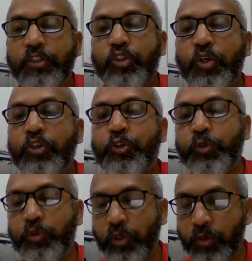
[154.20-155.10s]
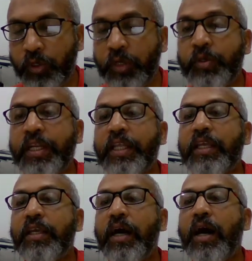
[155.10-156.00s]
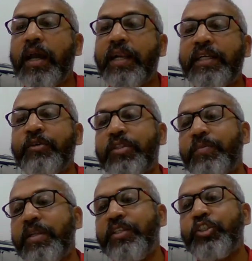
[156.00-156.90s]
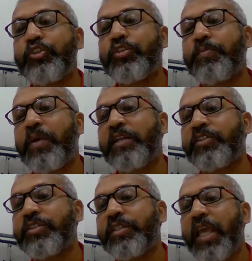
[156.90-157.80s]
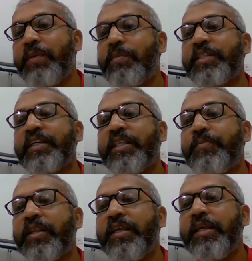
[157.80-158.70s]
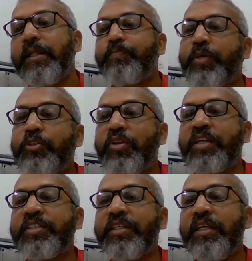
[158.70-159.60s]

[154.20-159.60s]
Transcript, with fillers: যোগসূত্র গড়ে ওঠেনি আরেকটা হতে পারে চিত্র পাঁচ এইভাবে থাকতে পারে ভেতরে আছে